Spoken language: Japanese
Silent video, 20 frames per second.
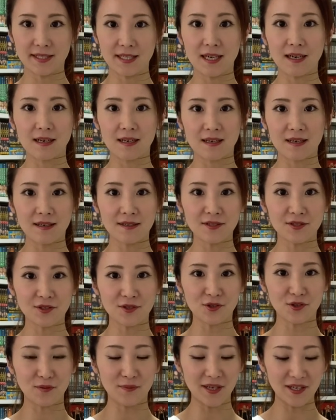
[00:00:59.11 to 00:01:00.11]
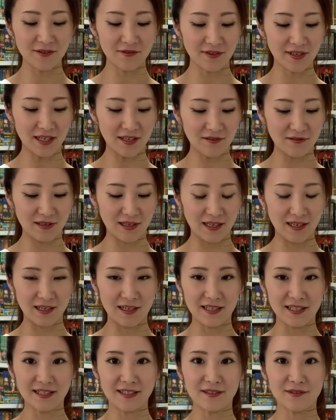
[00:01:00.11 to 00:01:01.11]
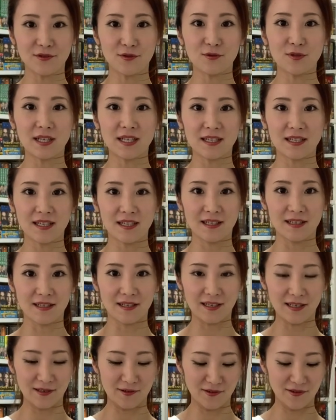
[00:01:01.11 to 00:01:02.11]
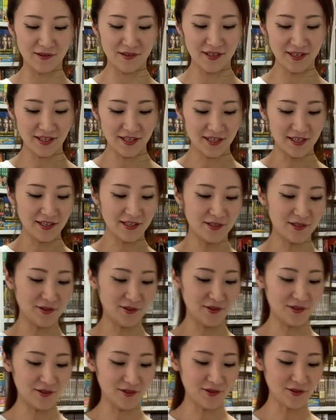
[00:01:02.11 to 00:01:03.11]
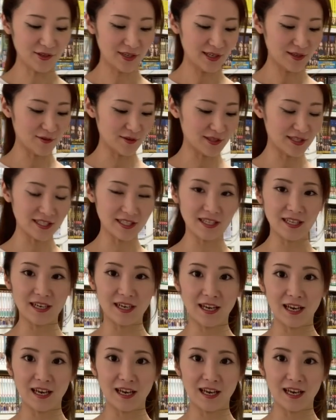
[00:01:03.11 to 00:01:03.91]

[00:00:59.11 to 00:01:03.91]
若干ちょっと窓に合うか不安なんだけどちょっとドキドキしな